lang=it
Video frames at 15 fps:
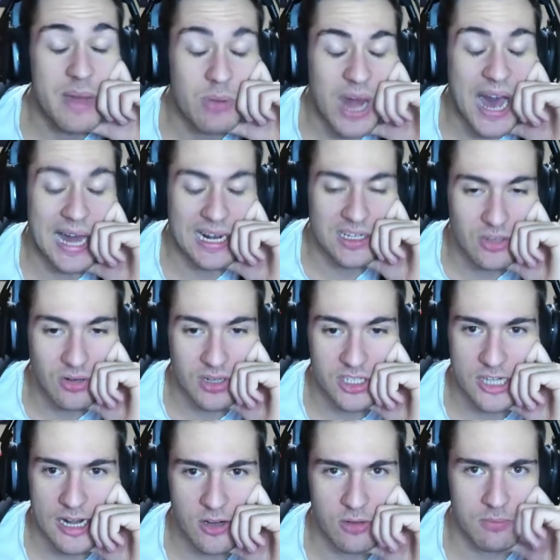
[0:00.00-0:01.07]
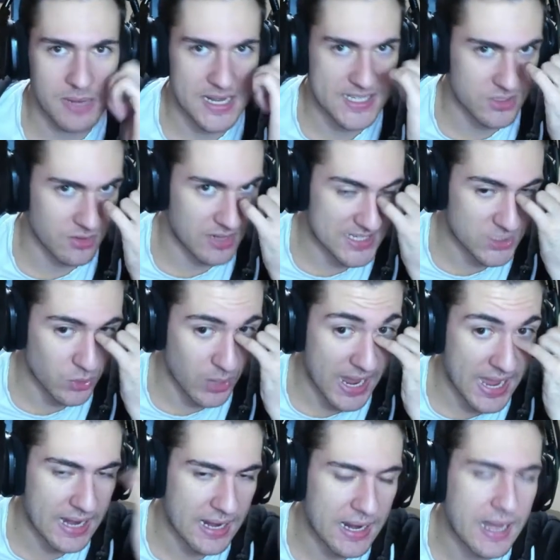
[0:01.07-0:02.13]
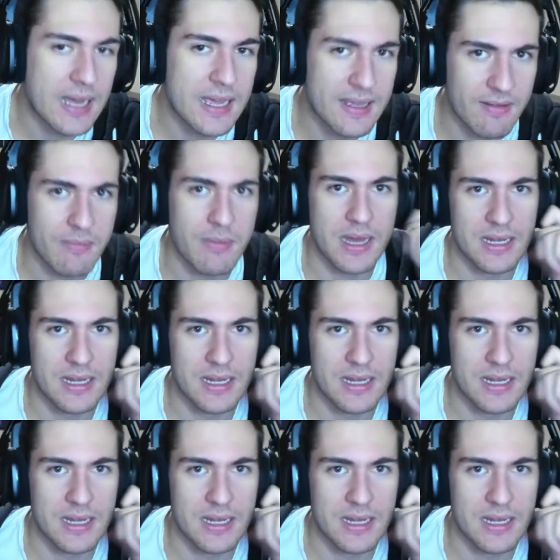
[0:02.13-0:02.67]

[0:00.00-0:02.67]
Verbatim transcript: un altro che c'è il complesso della sorella, e vabbè,